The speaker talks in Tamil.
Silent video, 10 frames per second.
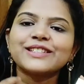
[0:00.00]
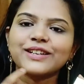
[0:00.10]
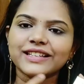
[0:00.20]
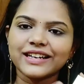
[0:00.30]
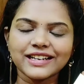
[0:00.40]
ஸோ
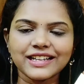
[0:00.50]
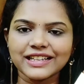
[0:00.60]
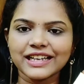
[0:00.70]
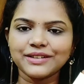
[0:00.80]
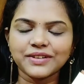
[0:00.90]
அதனால் நான்
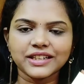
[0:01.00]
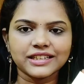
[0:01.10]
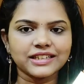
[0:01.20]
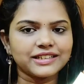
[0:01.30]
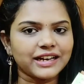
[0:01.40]
இந்த கிட்
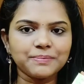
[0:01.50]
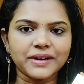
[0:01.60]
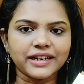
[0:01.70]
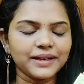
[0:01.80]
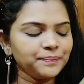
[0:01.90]
வந்துட்டு ட்ரை
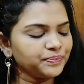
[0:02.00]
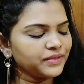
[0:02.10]
பண்ணேன்